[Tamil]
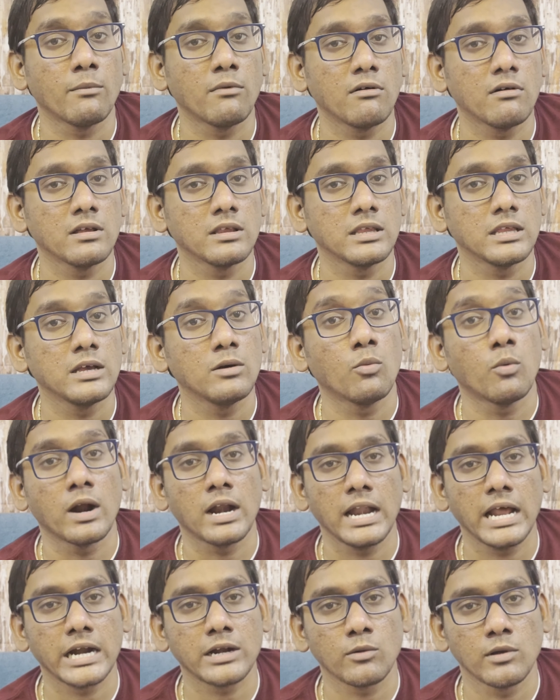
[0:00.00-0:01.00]
நம்ம வந்து
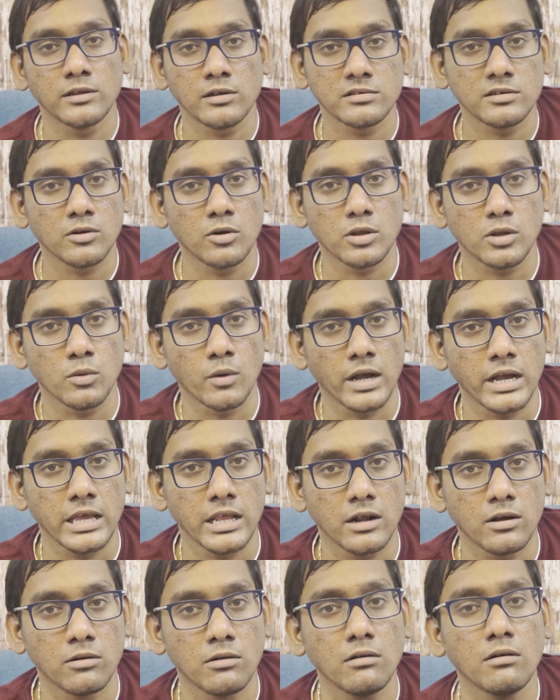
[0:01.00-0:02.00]
ஒன் லேக் டுவெல் தௌசண்ட் கொடுத்து
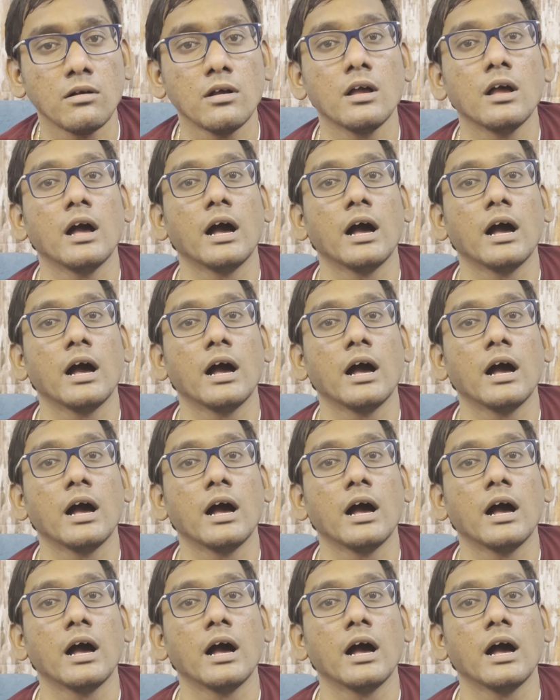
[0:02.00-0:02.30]
வாங்கியிருக்கோம்